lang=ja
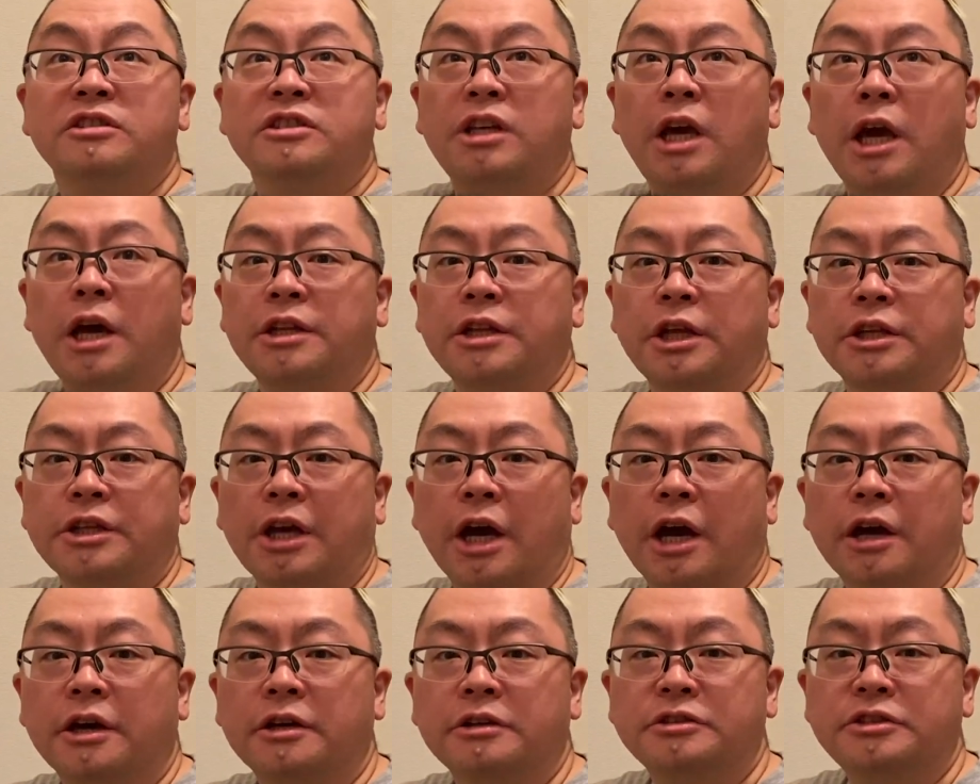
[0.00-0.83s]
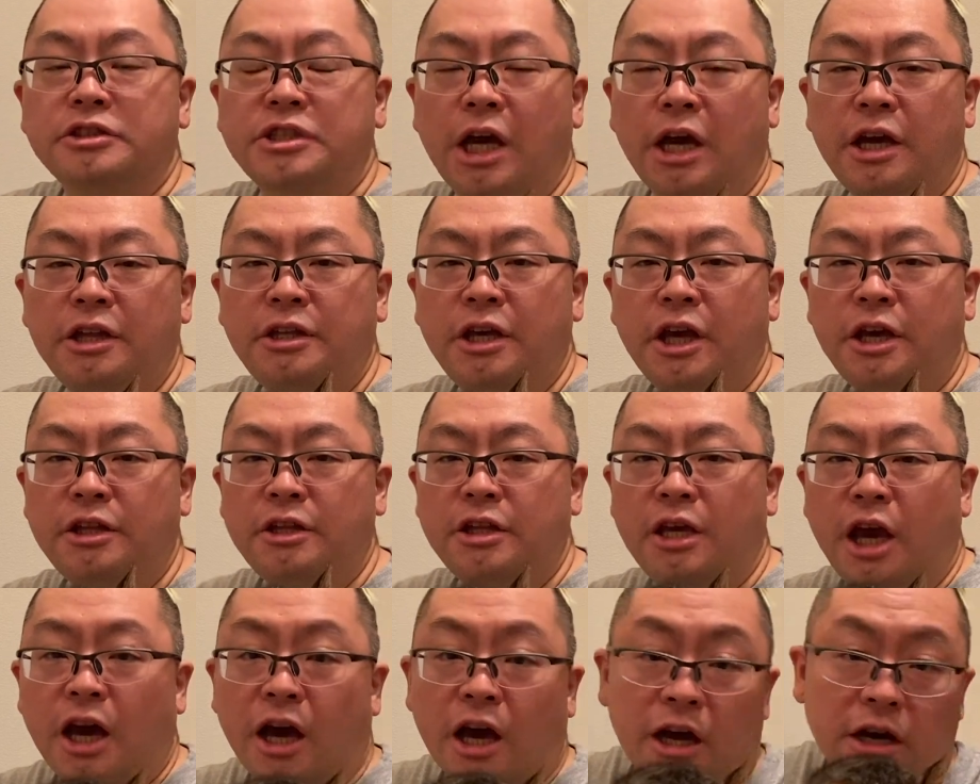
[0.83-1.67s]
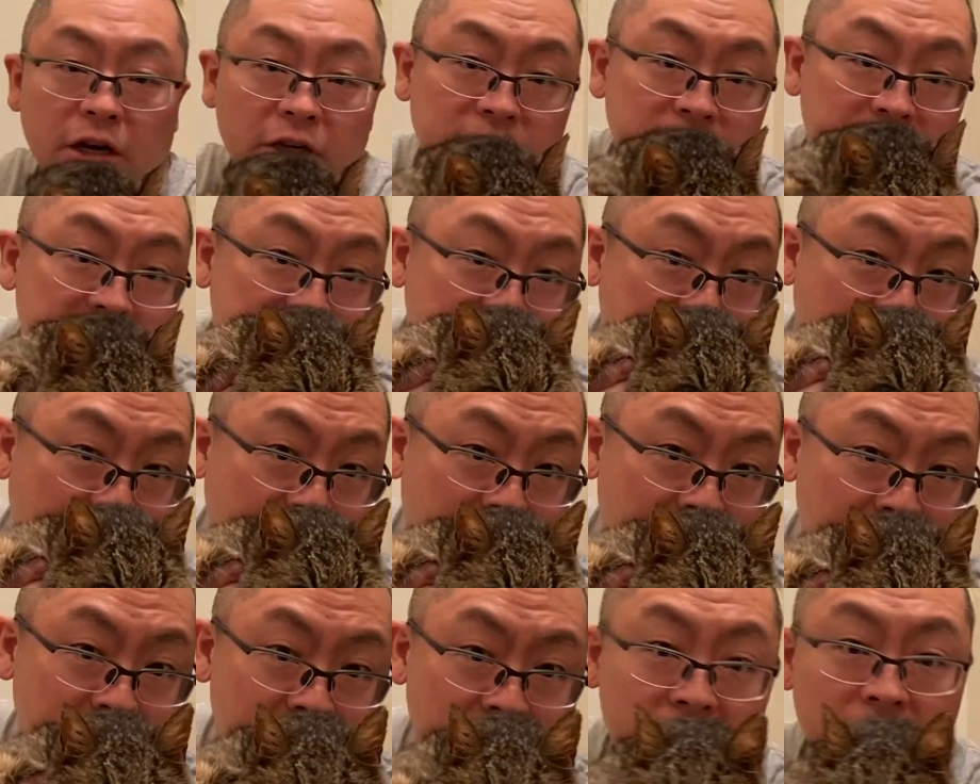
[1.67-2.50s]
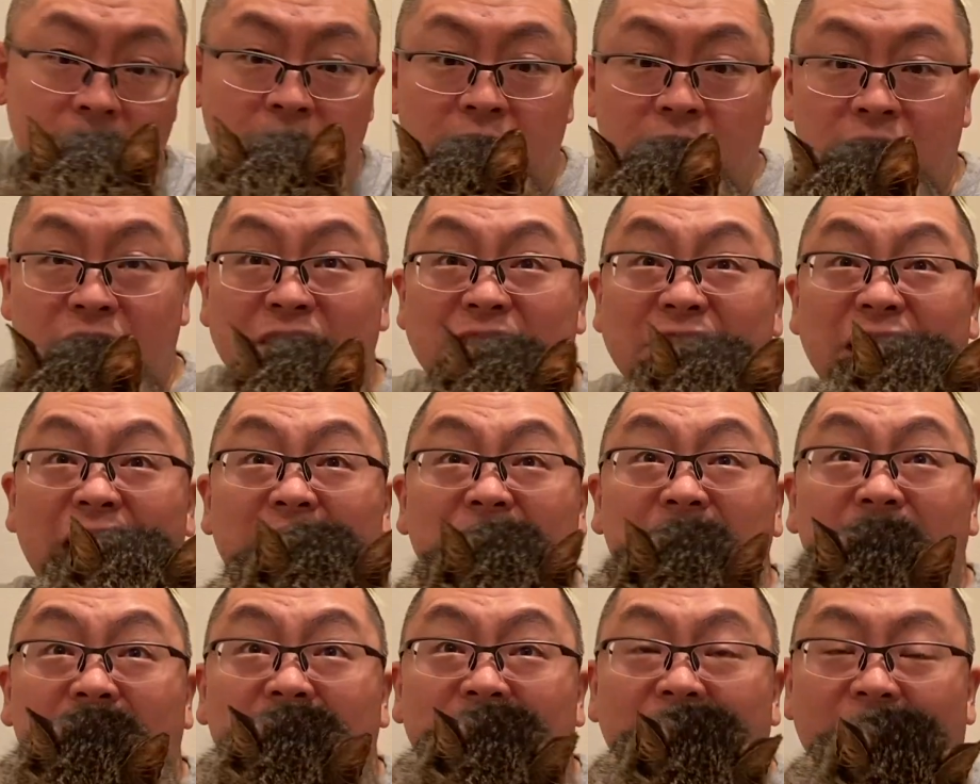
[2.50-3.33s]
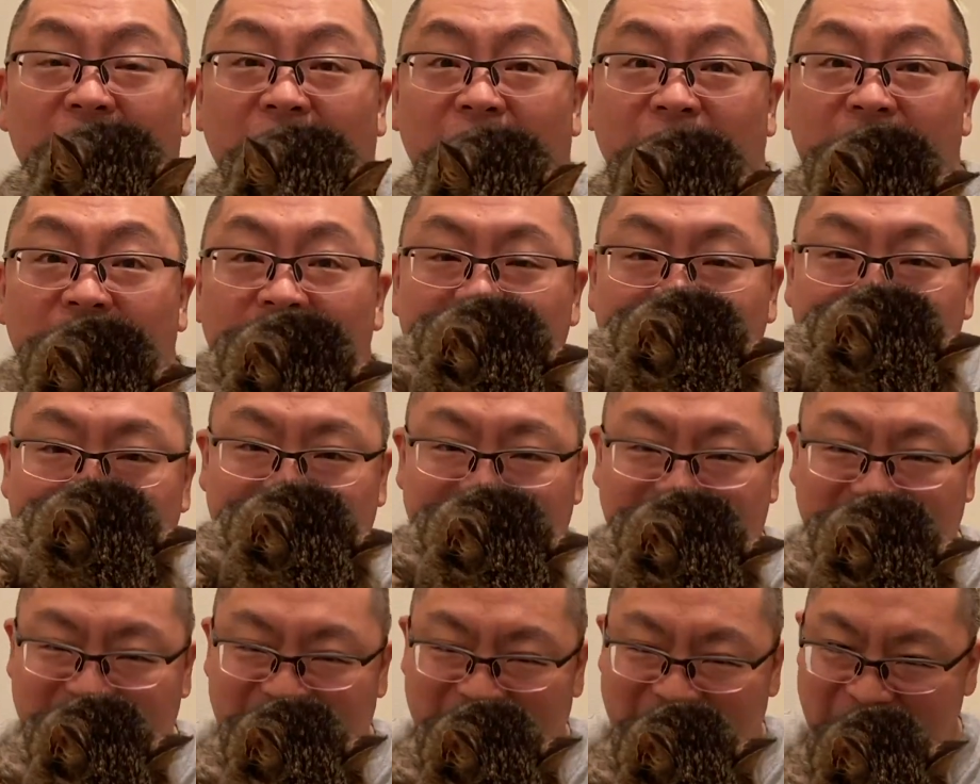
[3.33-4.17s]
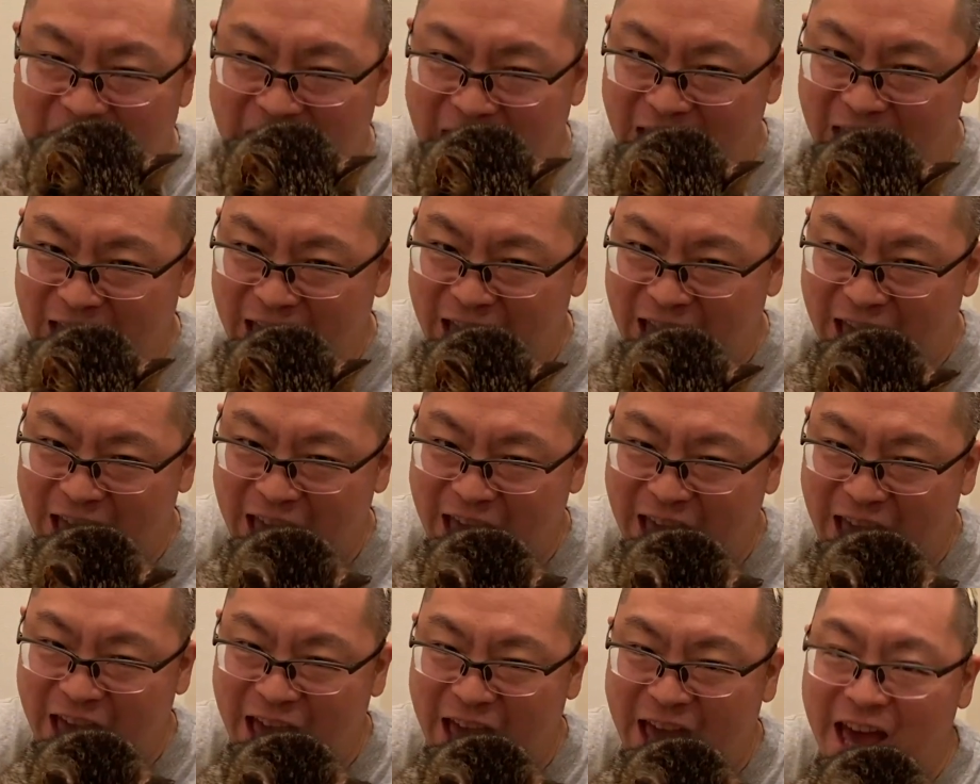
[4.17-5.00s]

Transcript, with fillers: にゃにゃニャにゃにゃニャにゃにゃニャにゃにゃ